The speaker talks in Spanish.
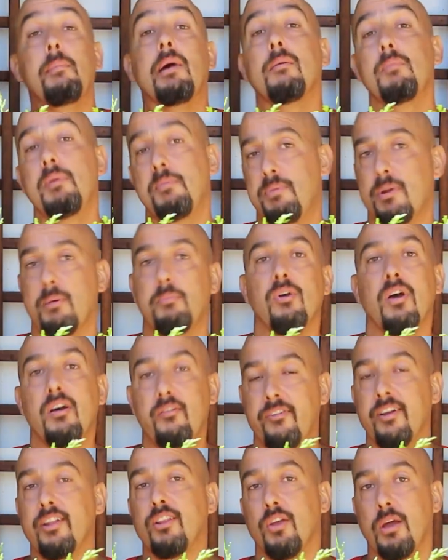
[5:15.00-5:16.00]
me hago mis propios
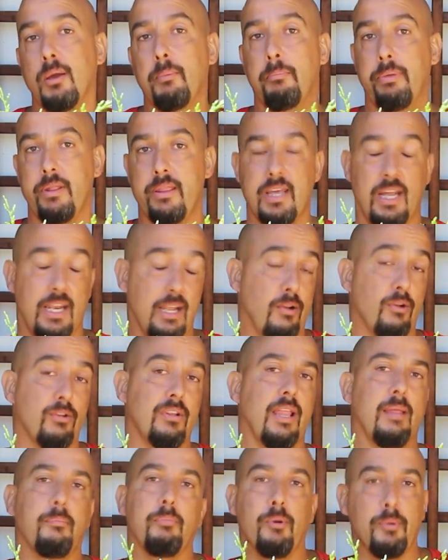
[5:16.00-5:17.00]
efectos especiales,
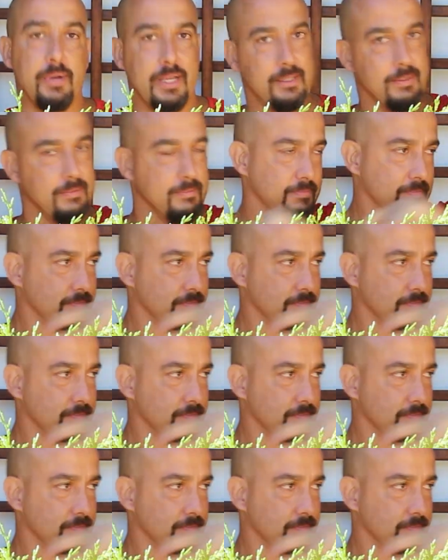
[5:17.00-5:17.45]
cosa de pobres.